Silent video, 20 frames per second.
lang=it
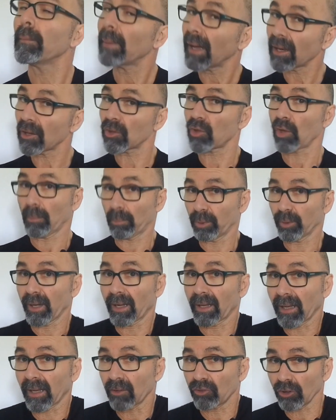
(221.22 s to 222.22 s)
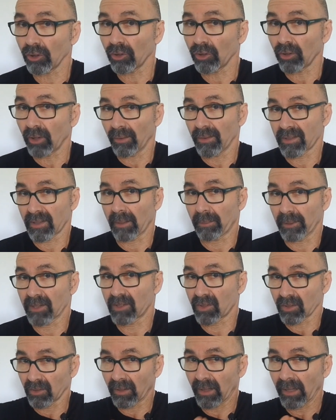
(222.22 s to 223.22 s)
Magari c'ha pure anche ragione
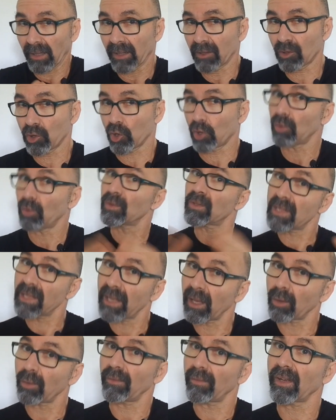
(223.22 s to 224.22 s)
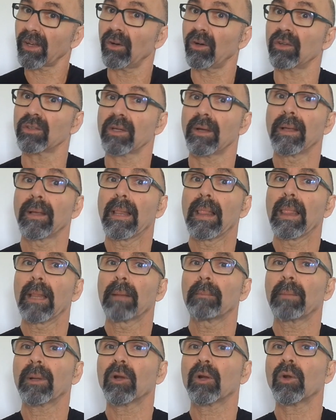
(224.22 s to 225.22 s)
questa persona che ci consiglia nuove cose,
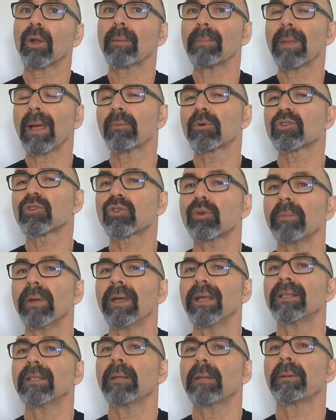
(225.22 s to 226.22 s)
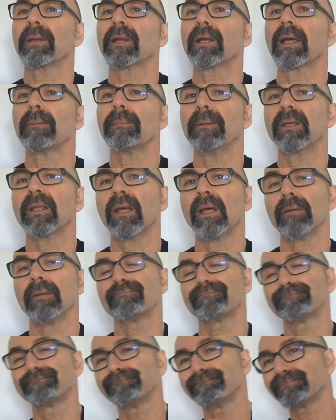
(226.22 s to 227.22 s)
ma non abbiamo strumenti per
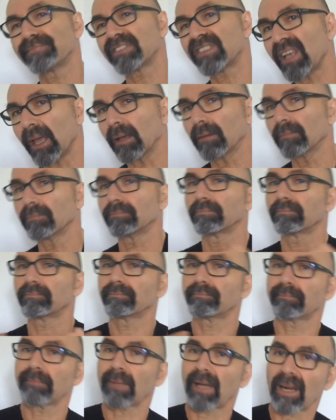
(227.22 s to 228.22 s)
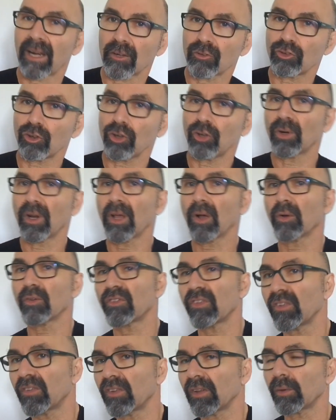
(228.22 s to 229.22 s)
capire se ha
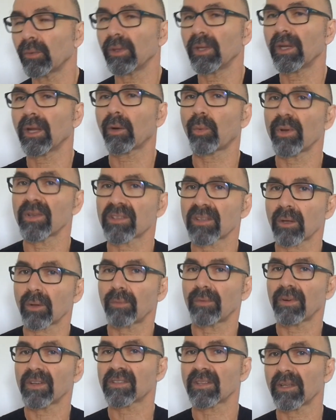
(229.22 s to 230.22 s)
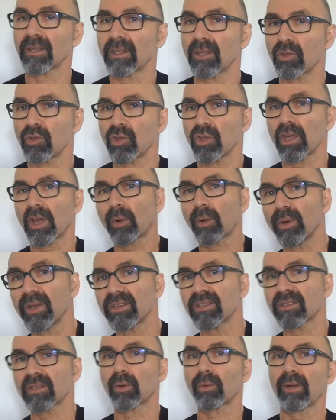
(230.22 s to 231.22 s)
ragione o se seguire questa nuova strategia,
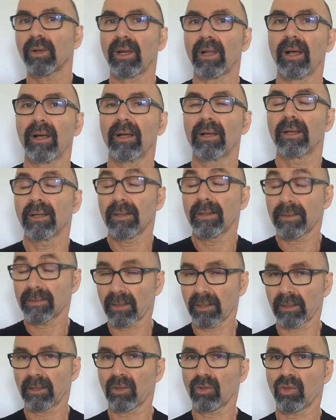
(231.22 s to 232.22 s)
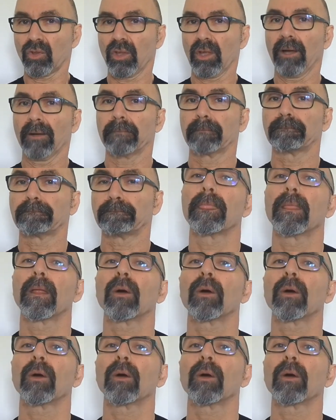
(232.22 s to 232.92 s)
questa o quella strategia.